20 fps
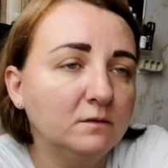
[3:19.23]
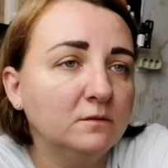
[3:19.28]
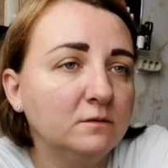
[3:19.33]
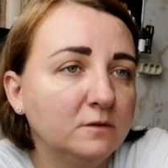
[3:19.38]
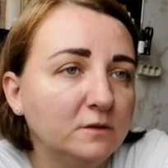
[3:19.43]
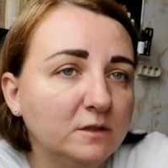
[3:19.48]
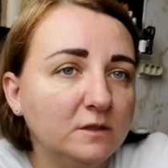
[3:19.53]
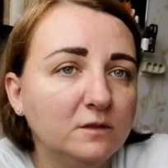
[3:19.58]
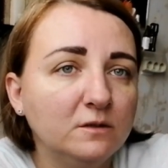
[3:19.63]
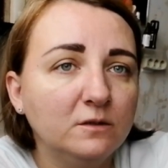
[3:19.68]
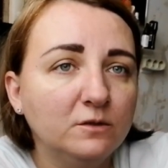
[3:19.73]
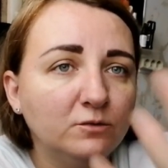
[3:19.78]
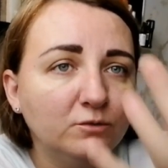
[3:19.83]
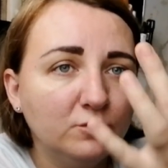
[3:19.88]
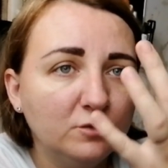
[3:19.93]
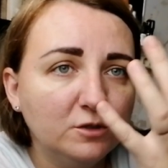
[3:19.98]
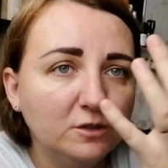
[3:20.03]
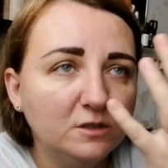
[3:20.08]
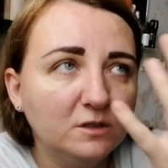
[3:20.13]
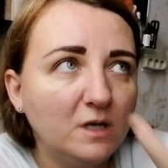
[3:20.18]
И тут
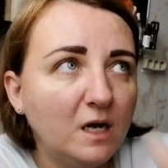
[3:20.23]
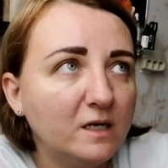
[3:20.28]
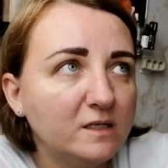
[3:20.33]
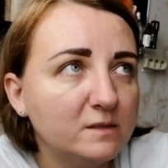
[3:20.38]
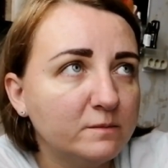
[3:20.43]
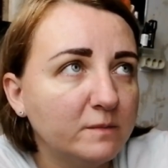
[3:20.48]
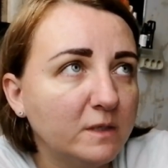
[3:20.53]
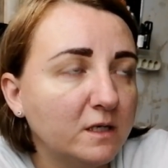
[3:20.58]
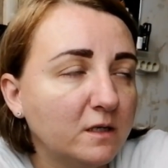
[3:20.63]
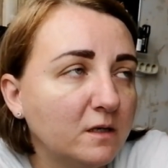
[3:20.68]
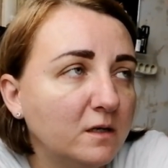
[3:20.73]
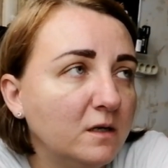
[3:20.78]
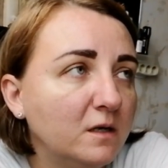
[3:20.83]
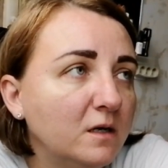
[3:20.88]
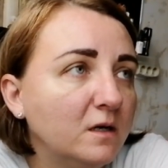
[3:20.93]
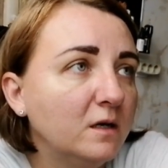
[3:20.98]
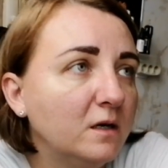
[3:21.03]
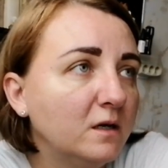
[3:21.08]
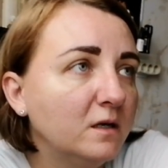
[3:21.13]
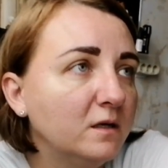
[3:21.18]
же и насморк
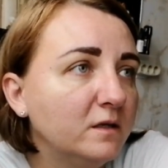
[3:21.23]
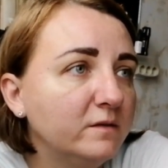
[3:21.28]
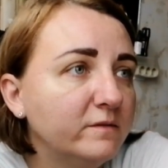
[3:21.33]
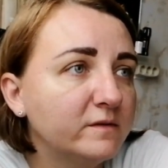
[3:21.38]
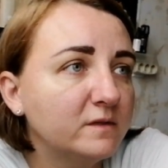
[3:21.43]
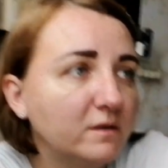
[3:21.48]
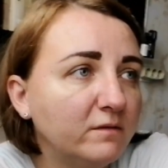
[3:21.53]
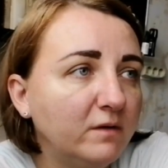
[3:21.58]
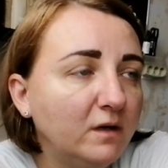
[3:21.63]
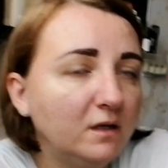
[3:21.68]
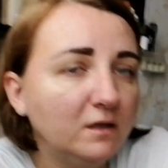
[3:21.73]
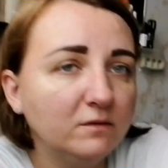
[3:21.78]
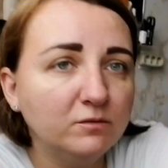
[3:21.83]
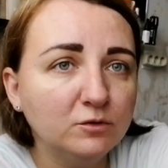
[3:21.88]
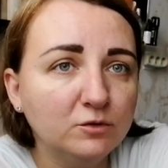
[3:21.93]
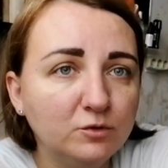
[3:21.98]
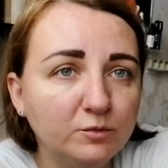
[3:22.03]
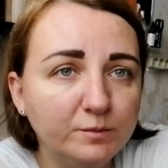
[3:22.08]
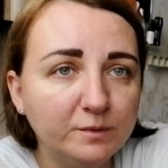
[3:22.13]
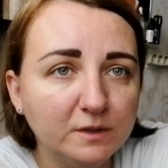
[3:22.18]
и вставала,
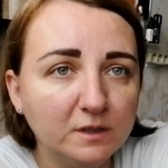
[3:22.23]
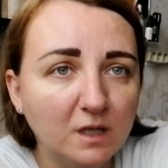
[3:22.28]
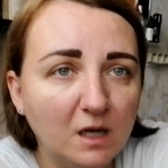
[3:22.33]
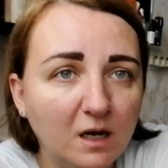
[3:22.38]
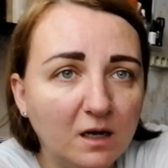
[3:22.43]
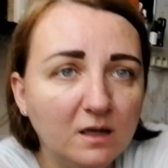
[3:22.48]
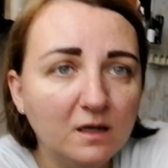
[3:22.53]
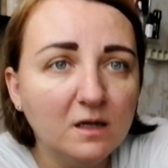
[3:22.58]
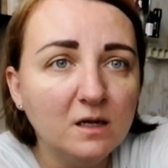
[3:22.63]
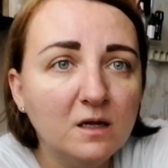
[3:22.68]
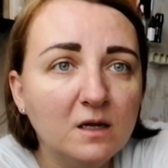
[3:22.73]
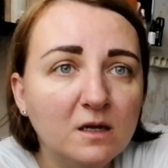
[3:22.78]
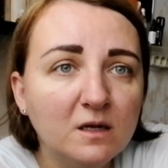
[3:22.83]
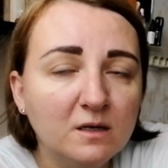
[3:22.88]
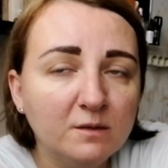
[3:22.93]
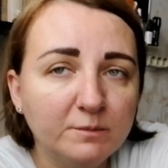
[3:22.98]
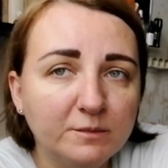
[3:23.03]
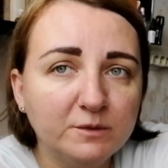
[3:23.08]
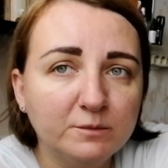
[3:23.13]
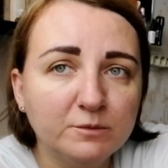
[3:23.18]
воду пила,
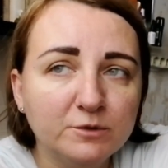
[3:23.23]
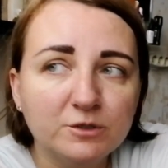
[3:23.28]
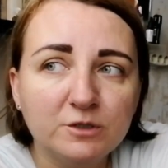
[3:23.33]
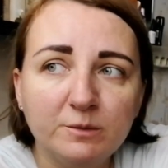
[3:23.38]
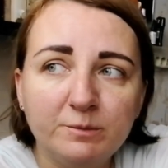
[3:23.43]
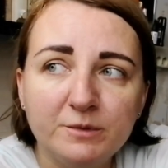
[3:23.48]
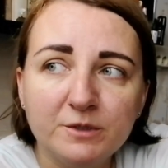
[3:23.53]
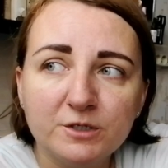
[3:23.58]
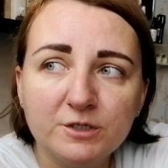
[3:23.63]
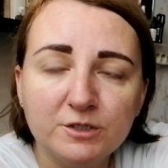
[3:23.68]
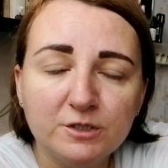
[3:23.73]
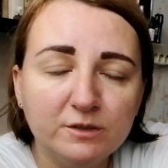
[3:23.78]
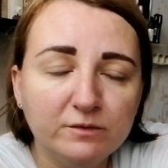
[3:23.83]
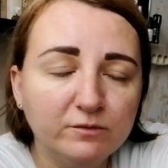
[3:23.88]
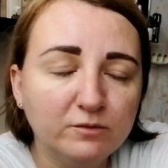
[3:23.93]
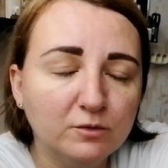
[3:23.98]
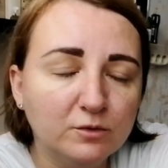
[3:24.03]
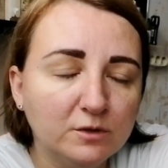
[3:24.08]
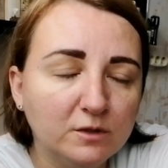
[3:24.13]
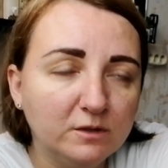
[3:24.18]
потому что першит в
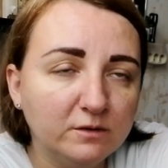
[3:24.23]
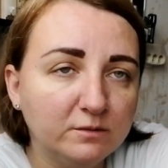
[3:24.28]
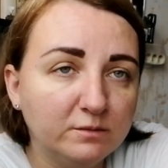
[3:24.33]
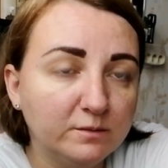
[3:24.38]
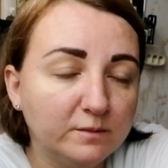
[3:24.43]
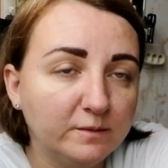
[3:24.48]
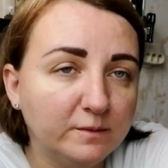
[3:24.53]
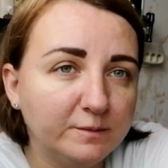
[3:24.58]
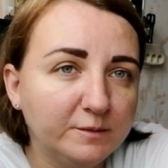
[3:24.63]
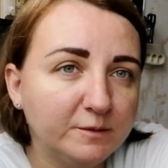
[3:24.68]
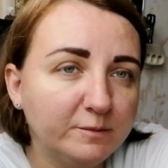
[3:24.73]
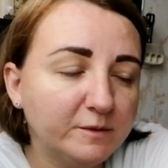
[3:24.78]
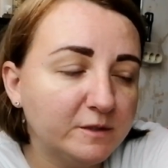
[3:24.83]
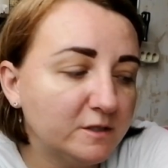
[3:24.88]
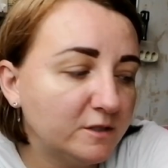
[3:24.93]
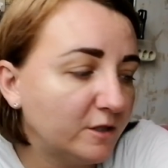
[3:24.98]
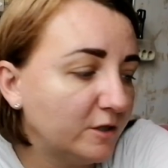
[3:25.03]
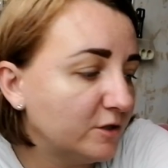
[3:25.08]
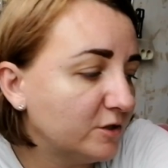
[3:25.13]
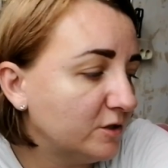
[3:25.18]
горле вообще
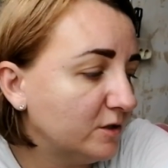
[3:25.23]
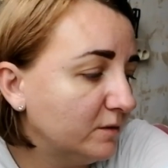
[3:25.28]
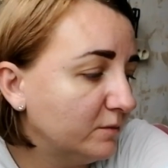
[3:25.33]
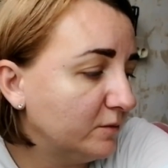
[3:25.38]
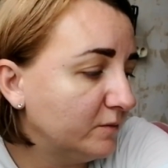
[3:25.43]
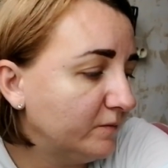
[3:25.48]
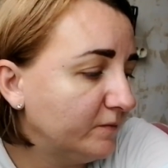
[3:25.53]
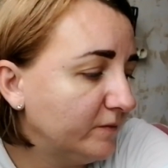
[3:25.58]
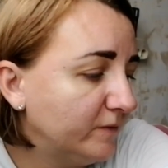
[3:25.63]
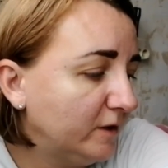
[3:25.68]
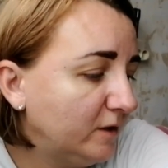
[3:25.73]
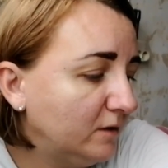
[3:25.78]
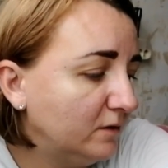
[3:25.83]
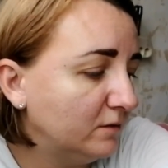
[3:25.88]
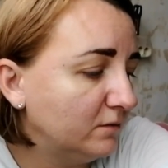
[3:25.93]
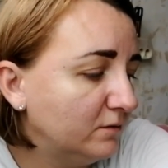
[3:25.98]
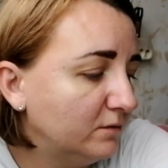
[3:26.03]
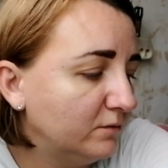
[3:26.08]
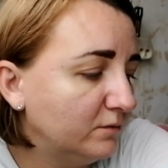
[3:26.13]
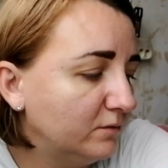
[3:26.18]
по-страшному. И
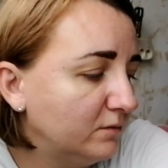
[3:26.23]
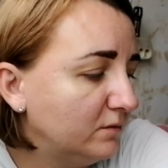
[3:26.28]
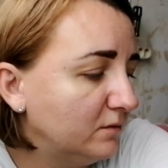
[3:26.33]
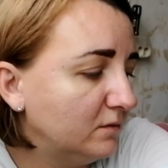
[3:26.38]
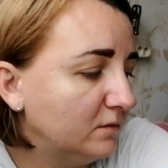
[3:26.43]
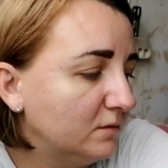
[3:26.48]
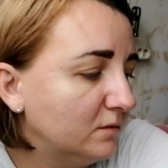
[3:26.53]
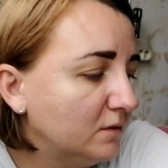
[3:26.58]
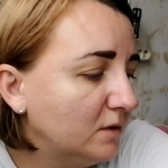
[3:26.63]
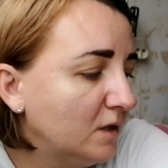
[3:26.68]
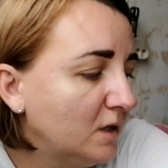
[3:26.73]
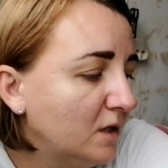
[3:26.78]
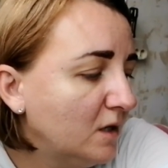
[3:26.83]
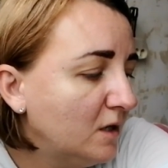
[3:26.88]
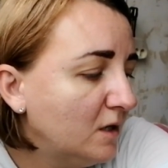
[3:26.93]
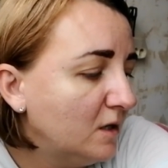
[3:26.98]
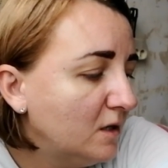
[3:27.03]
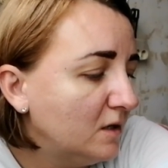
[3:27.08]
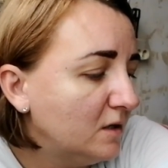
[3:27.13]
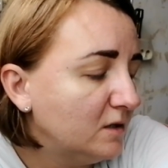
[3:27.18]
э,
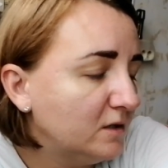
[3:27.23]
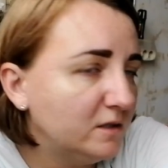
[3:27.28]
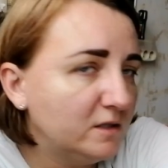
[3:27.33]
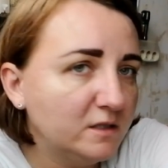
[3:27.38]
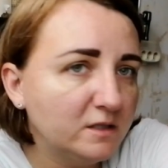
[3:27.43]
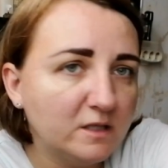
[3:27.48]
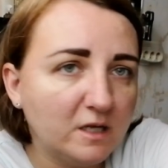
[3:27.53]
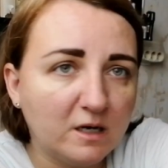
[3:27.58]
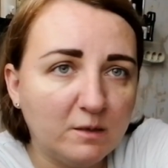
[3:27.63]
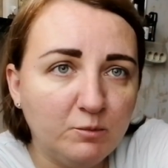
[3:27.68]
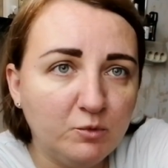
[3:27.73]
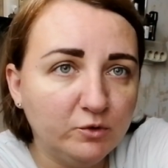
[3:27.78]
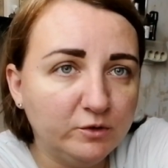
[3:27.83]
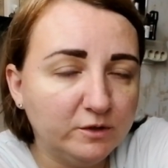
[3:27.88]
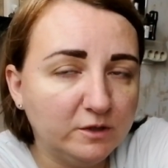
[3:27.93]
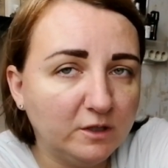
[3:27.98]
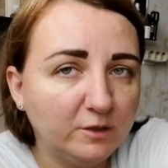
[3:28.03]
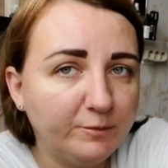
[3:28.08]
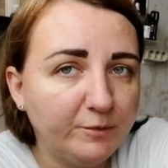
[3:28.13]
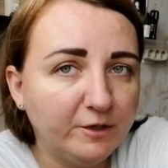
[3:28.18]
если на работе
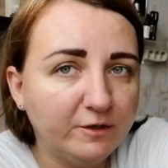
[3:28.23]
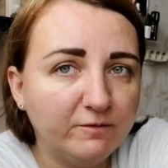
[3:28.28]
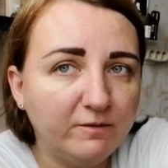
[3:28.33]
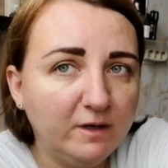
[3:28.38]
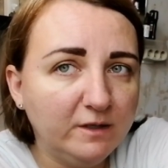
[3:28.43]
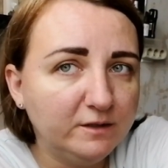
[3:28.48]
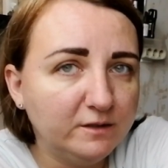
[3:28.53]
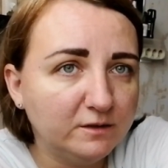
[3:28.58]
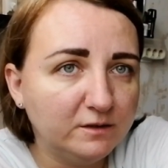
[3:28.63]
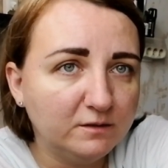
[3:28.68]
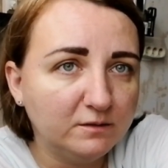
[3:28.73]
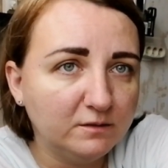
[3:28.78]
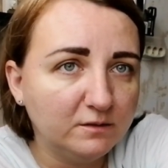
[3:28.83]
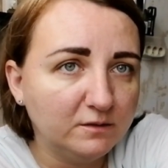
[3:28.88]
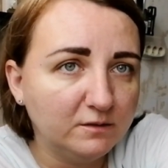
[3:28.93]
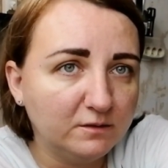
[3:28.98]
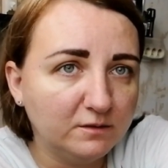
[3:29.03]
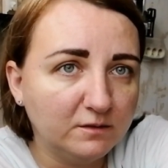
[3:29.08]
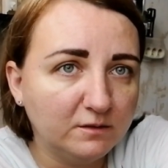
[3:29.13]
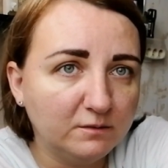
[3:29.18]
так прихватит,
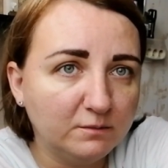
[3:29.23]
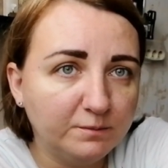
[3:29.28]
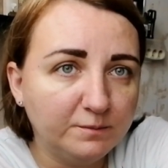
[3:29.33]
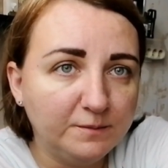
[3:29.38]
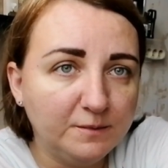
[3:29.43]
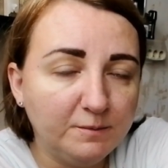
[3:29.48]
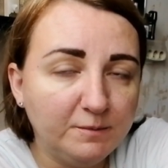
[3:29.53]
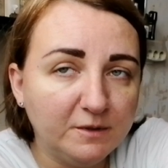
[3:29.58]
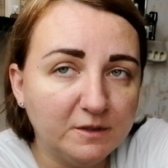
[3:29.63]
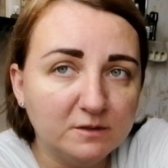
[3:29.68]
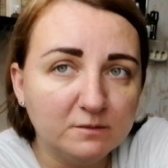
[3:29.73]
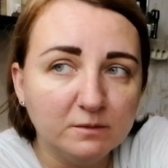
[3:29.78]
э, пипец.